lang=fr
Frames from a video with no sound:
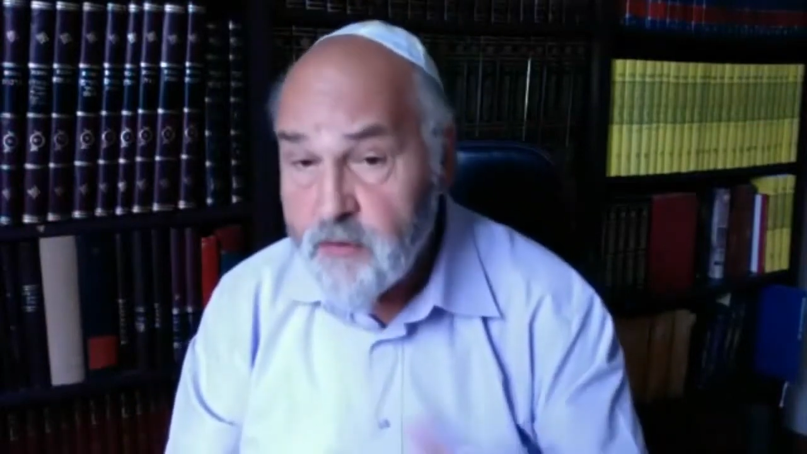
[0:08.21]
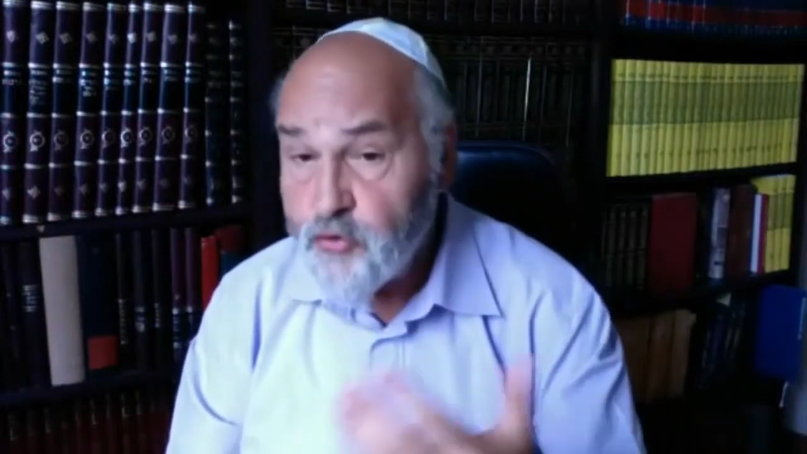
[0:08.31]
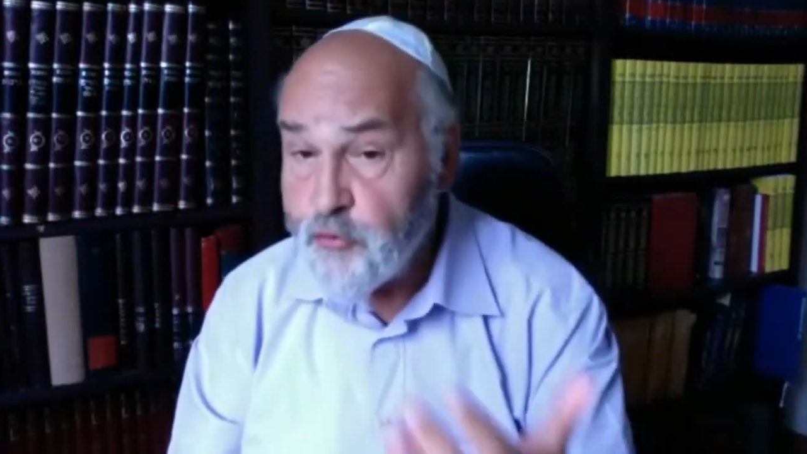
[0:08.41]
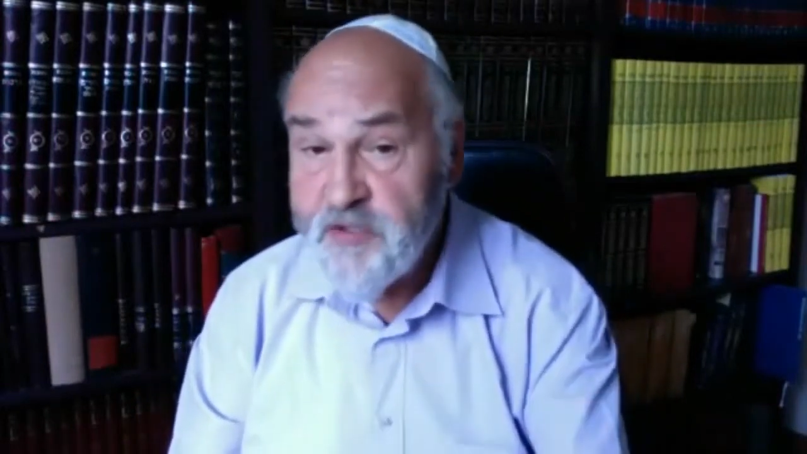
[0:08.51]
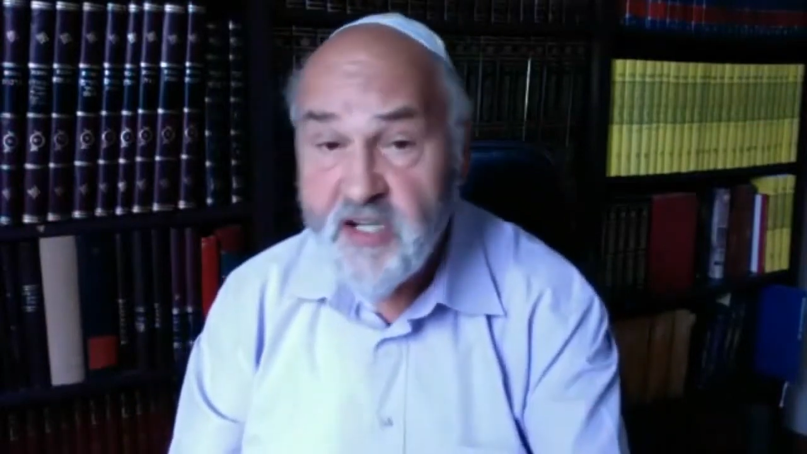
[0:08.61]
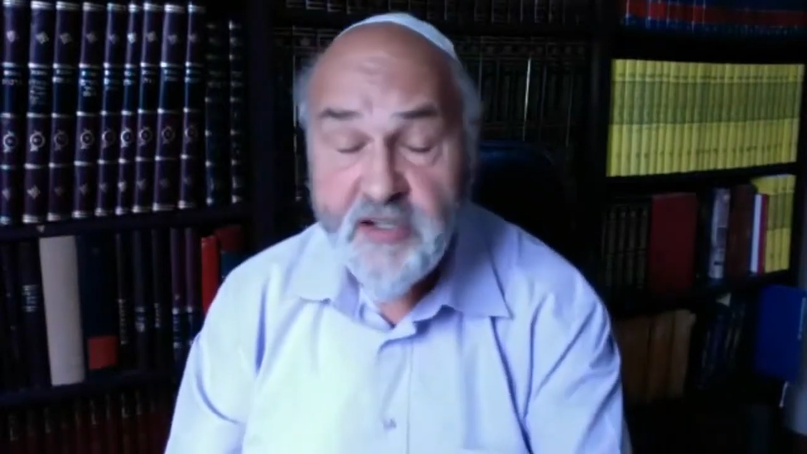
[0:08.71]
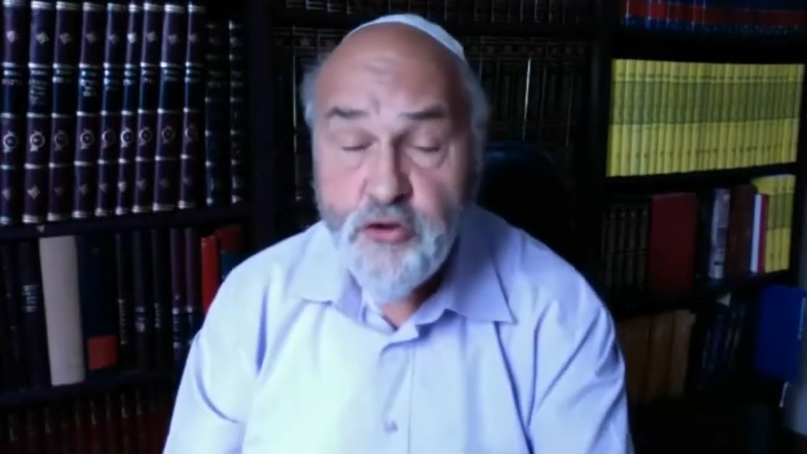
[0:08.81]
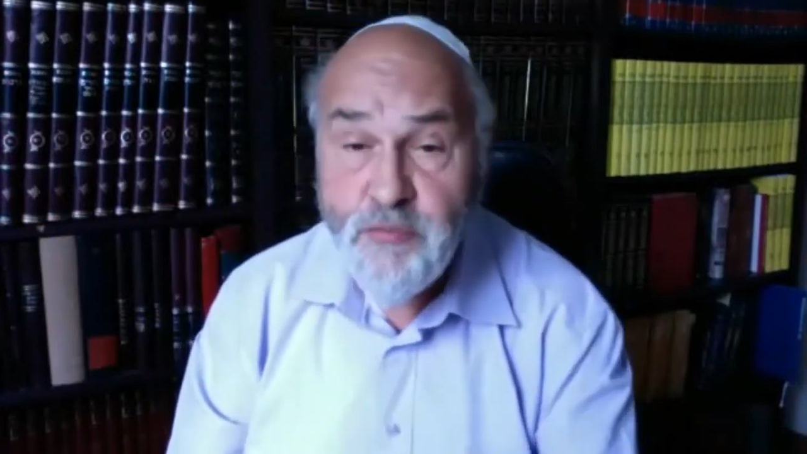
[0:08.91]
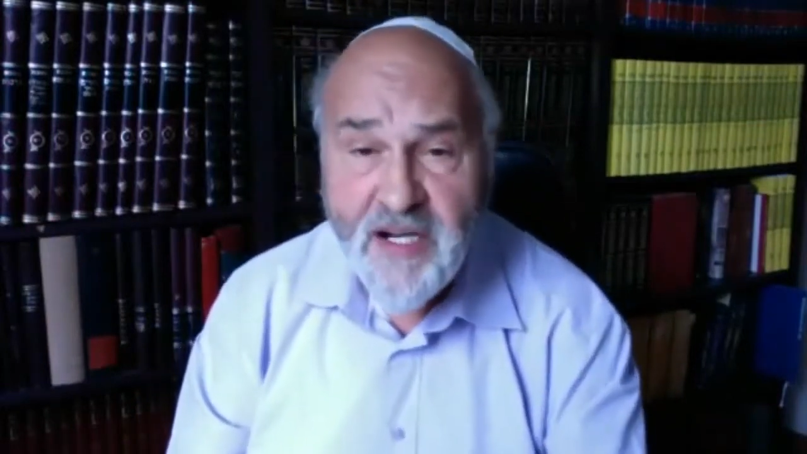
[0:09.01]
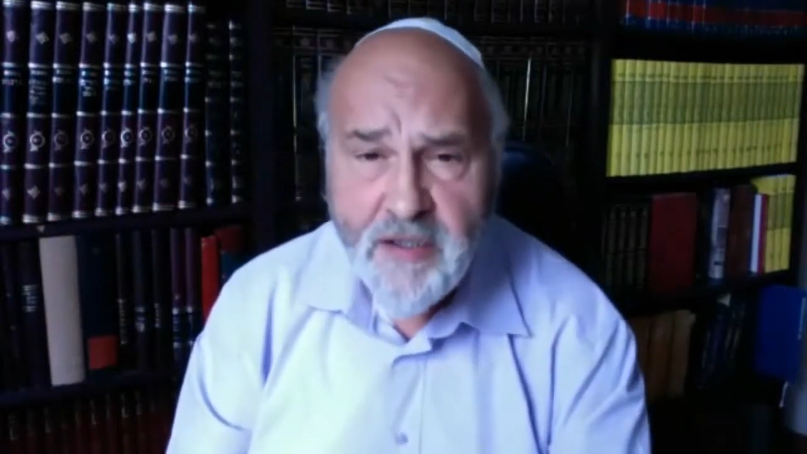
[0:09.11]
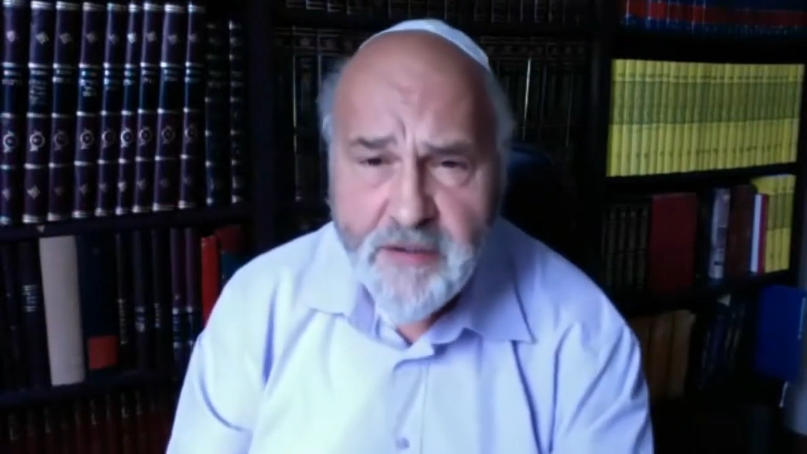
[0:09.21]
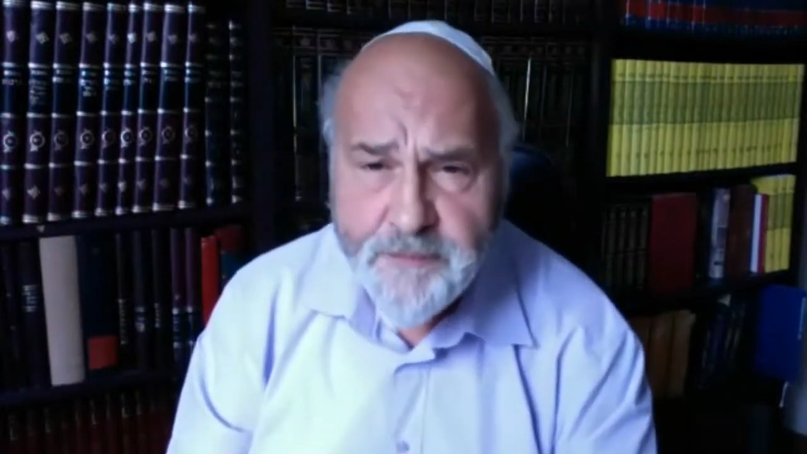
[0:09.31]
du bien et du mal.